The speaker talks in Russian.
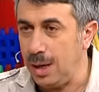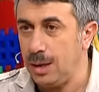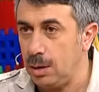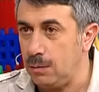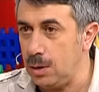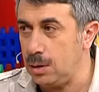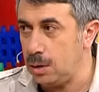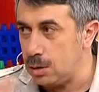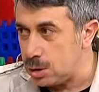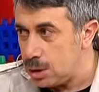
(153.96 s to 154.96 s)
– это ведь
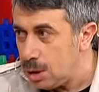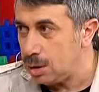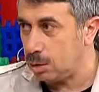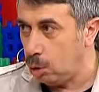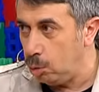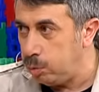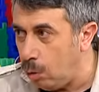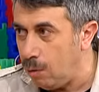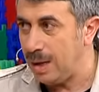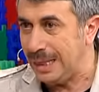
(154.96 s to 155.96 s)
инстинкт
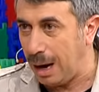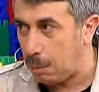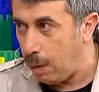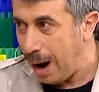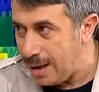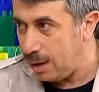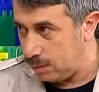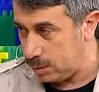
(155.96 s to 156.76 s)
любого нормального